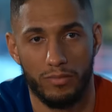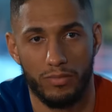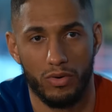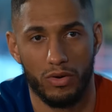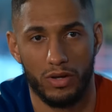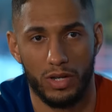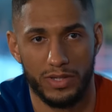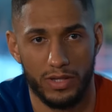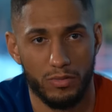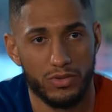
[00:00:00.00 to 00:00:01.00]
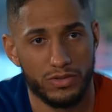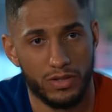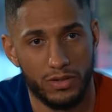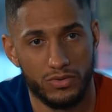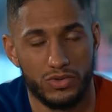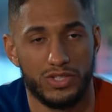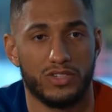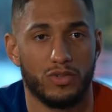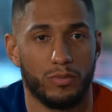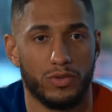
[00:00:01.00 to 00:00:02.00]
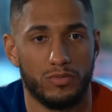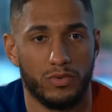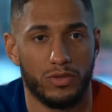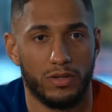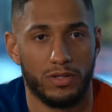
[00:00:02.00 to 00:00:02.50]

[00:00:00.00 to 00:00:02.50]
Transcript: pour euh, la médaille de bronze Je suis déjà champion du monde.